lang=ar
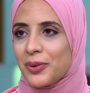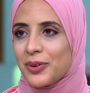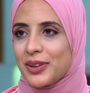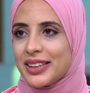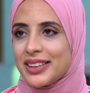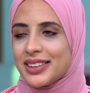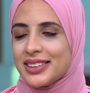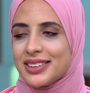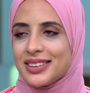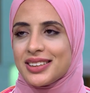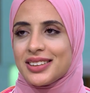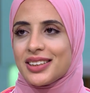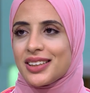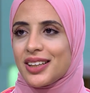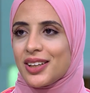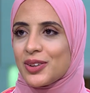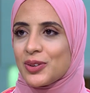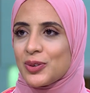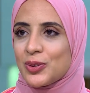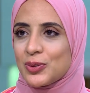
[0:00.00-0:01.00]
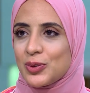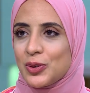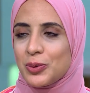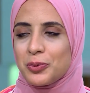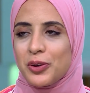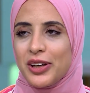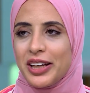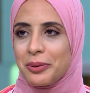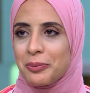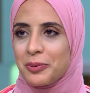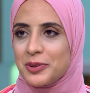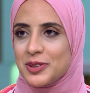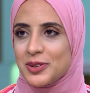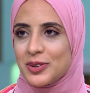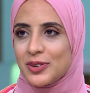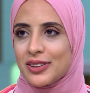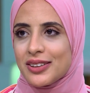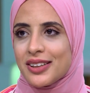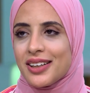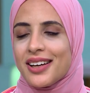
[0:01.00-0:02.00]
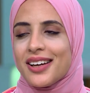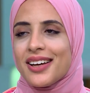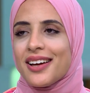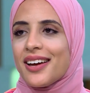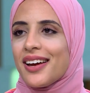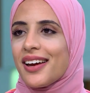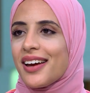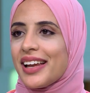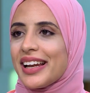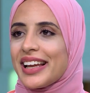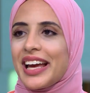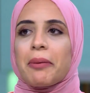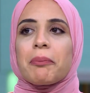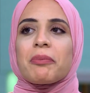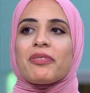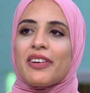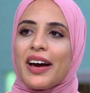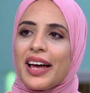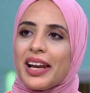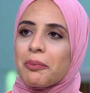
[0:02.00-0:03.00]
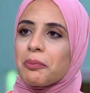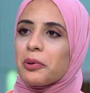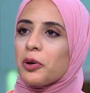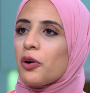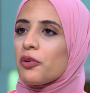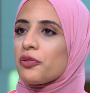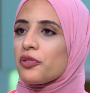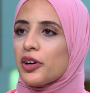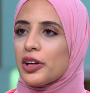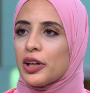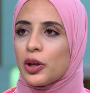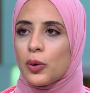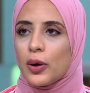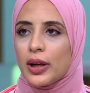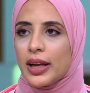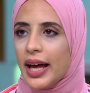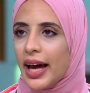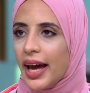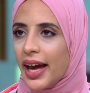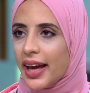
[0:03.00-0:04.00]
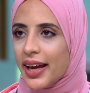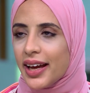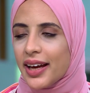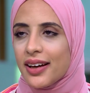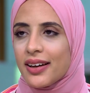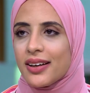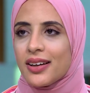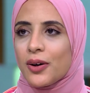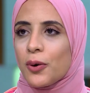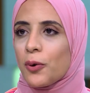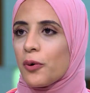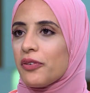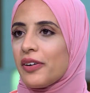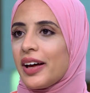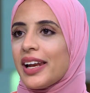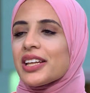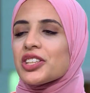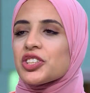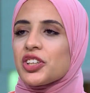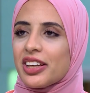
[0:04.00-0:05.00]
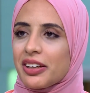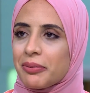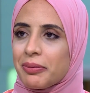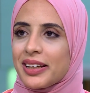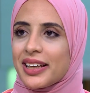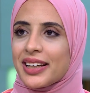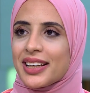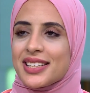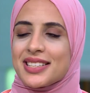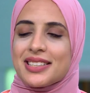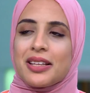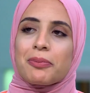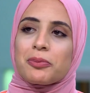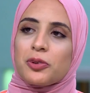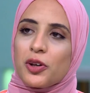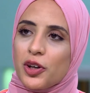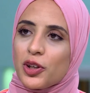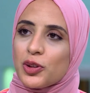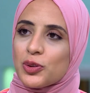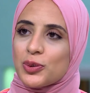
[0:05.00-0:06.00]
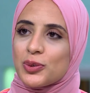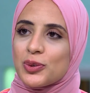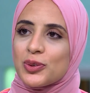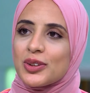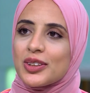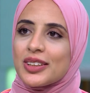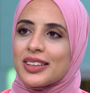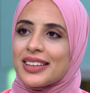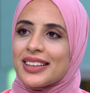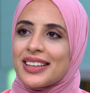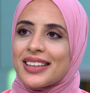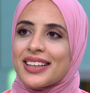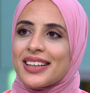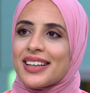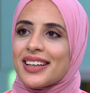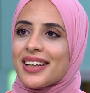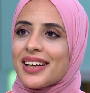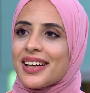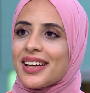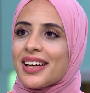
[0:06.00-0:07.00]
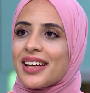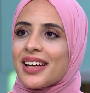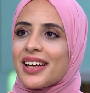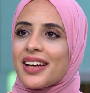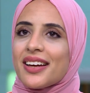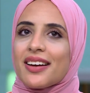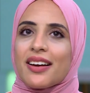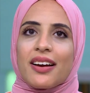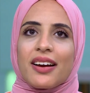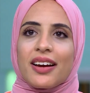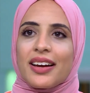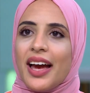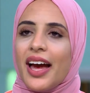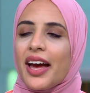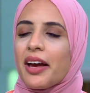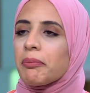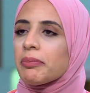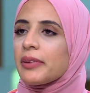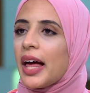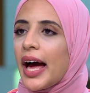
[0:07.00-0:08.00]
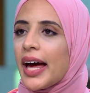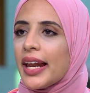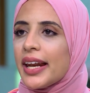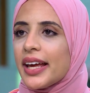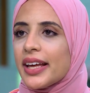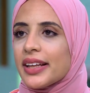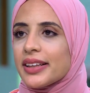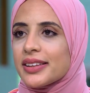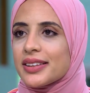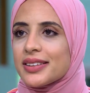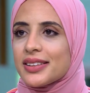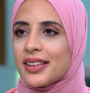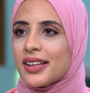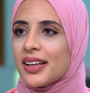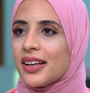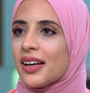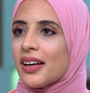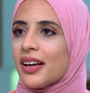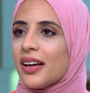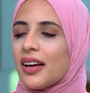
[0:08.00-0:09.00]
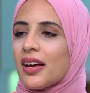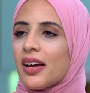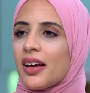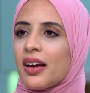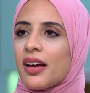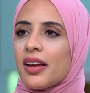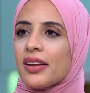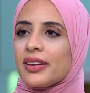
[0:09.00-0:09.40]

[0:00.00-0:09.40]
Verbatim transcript: كليتي دكتور محي المزار اللي كان فعلا بيوفر لي كل حاجه هو فعلا شارك بالانجاز ده بطريقته آه، كامتحانات آه،